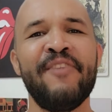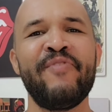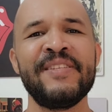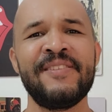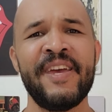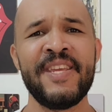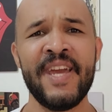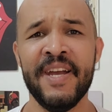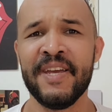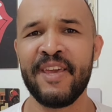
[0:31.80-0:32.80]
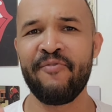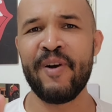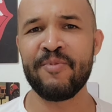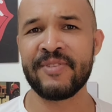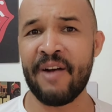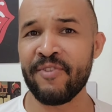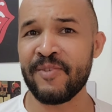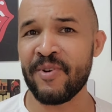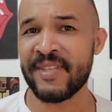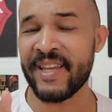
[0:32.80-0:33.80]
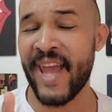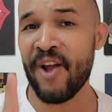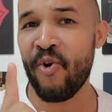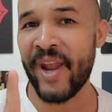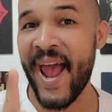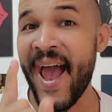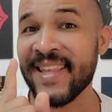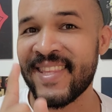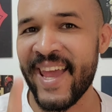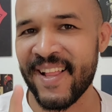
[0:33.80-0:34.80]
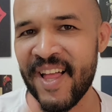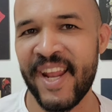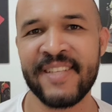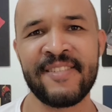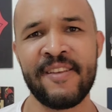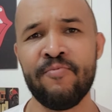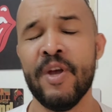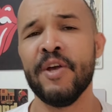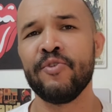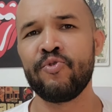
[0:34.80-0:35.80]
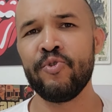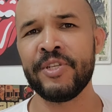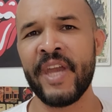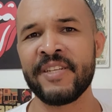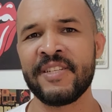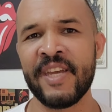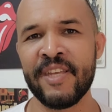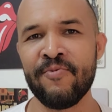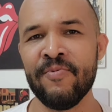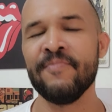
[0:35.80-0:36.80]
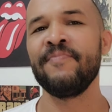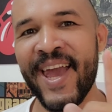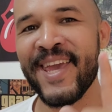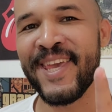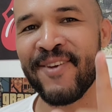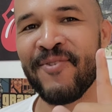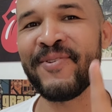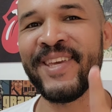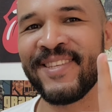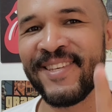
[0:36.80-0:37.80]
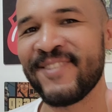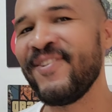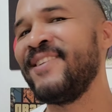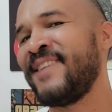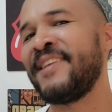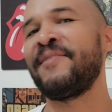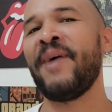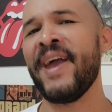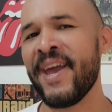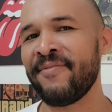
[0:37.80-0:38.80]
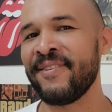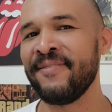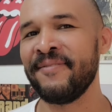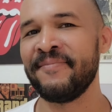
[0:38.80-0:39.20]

que venceria? E vamos lá, vou te mostrar aqui agora a declaração do Chacheno. Fique aí é com o que disse o Hansard Kimaev.